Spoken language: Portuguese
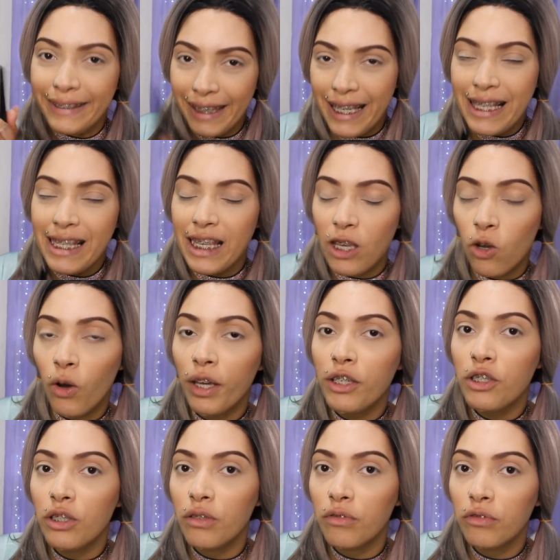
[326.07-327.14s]
desse
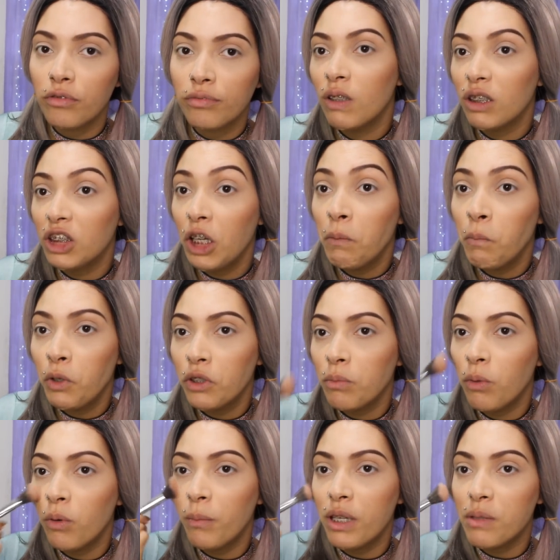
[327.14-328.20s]
corretivo. Eu achei muito
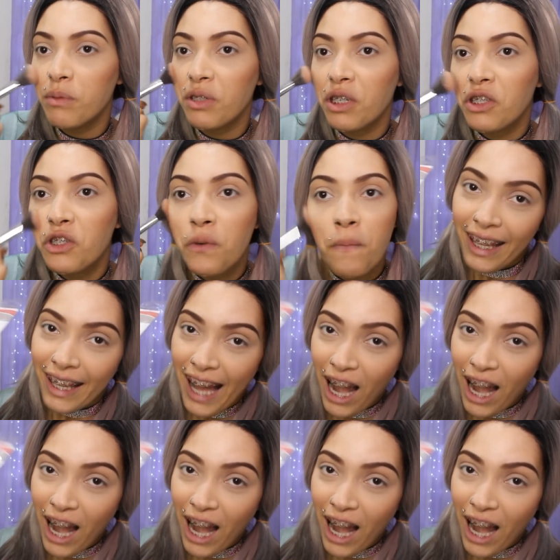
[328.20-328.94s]
bom mesmo, gente.